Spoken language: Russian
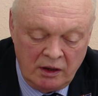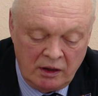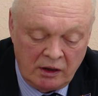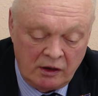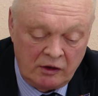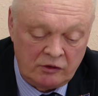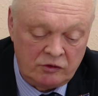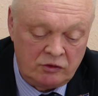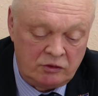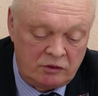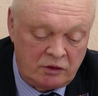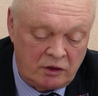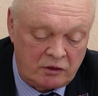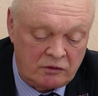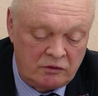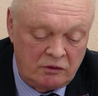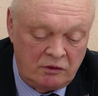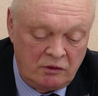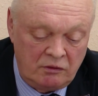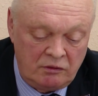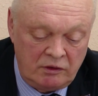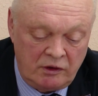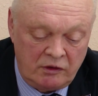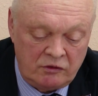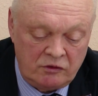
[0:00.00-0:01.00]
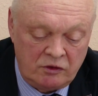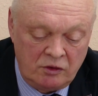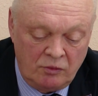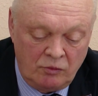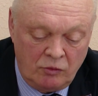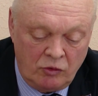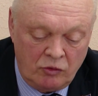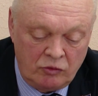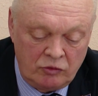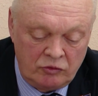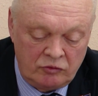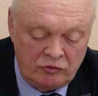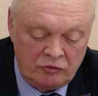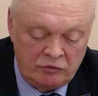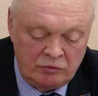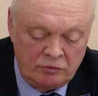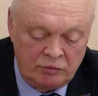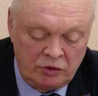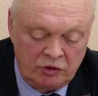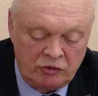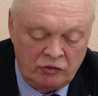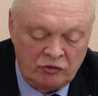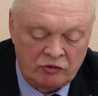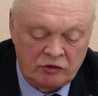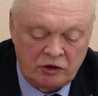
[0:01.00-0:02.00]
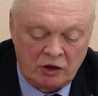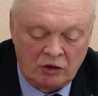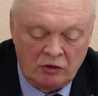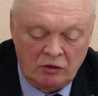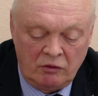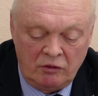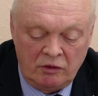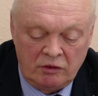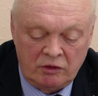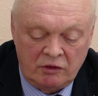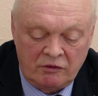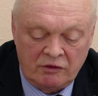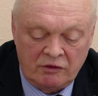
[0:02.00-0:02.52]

государственной власти могут быть установлена